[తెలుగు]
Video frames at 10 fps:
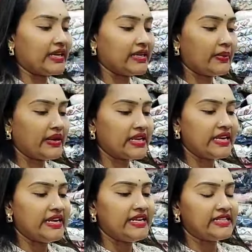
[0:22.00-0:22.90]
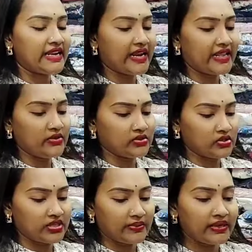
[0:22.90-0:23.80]
కనుక మనకి ఈ డిజైన్ అనేది
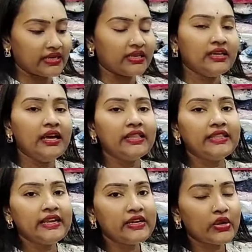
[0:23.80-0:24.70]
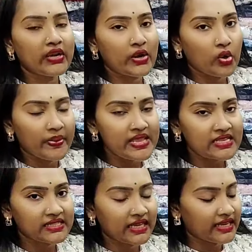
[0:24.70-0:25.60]
వస్తుందనమాట దీంట్లో నేను ఓపెన్
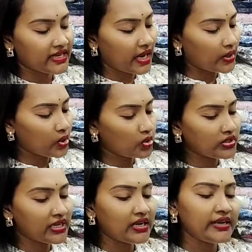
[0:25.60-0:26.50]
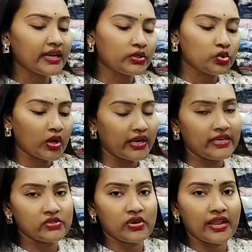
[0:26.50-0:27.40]
చేసిన కలర్ కాకోకుండా ఇంకా టూ
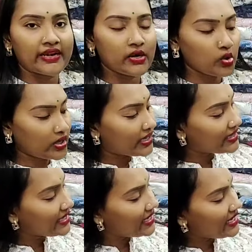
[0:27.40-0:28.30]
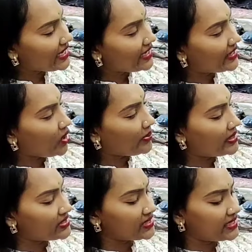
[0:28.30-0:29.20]
కలర్స్ ఉన్నాయి అంటే టోటల్గా త్రీ కలర్
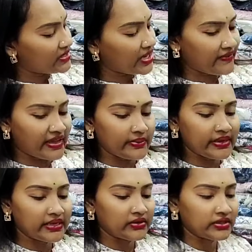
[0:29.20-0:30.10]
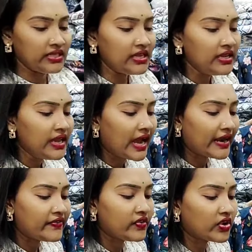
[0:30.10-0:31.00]
కాంబినేషన్ దీంట్లో అవైలబుల్గా ఉంది
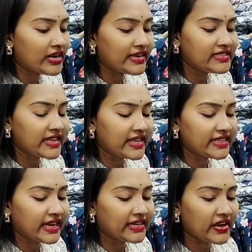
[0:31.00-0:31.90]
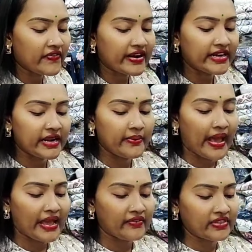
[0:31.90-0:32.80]
అండ్ ఫ్లోరల్ డిజైన్ అయితే కనుక ఫ్రంట్ అండ్
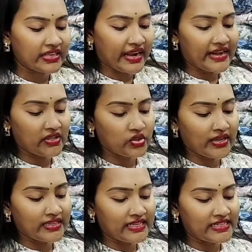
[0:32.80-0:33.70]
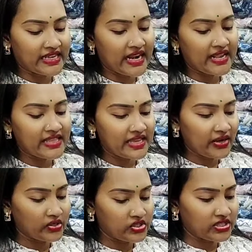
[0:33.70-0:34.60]
బ్యాక్ విత్ లైనింగ్తో అయితే డిజైన్ అనేది
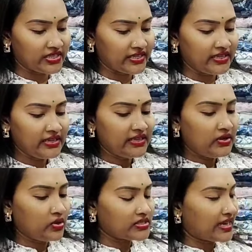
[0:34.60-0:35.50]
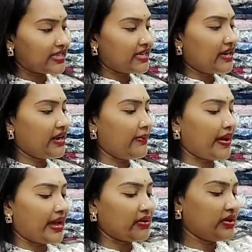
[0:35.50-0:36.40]
ఇలా వచ్చిందండి ఒకసారి అయితే కనుక
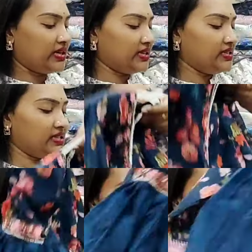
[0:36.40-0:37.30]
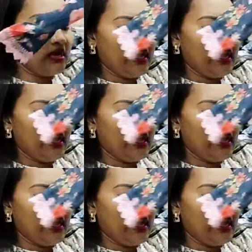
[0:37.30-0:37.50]
బ్యాక్ కూడా టర్న్ చేసేస్తాను